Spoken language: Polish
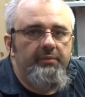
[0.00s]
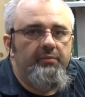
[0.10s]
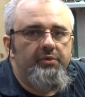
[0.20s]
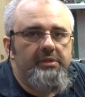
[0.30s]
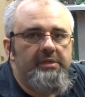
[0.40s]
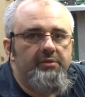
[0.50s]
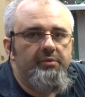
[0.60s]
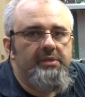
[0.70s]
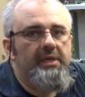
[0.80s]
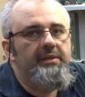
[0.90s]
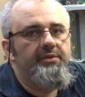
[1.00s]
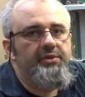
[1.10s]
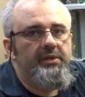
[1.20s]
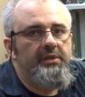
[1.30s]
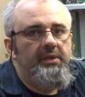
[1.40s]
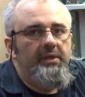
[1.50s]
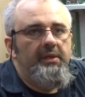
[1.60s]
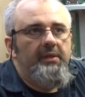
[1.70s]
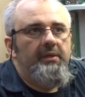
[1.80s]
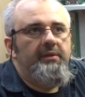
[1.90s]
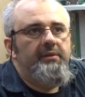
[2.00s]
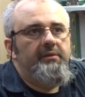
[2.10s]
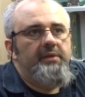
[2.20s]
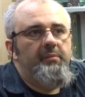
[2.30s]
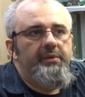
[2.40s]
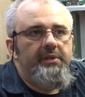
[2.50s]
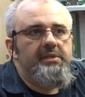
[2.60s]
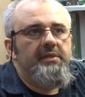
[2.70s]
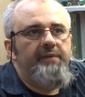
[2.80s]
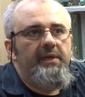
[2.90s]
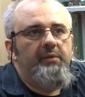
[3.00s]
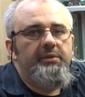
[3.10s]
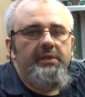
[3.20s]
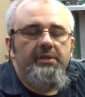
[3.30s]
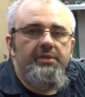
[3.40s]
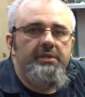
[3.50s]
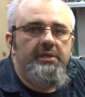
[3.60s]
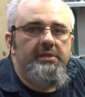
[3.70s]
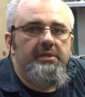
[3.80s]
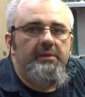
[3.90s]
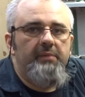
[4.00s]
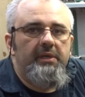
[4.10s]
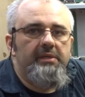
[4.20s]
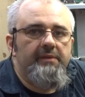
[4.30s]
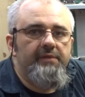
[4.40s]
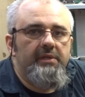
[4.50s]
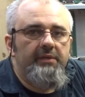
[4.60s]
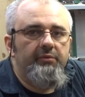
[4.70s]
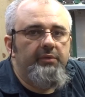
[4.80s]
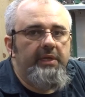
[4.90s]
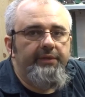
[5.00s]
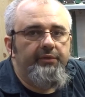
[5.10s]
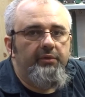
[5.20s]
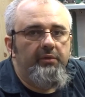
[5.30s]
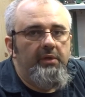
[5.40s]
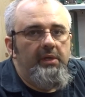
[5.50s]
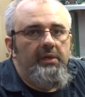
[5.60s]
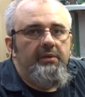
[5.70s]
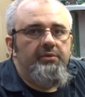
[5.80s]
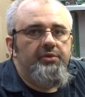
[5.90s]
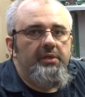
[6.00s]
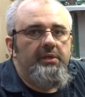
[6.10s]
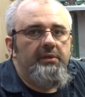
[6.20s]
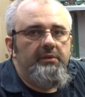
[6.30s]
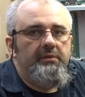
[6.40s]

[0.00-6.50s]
mi może zarzucali, że e, ja będę zachwalał te narzędzia z Dremela ze względu na to, że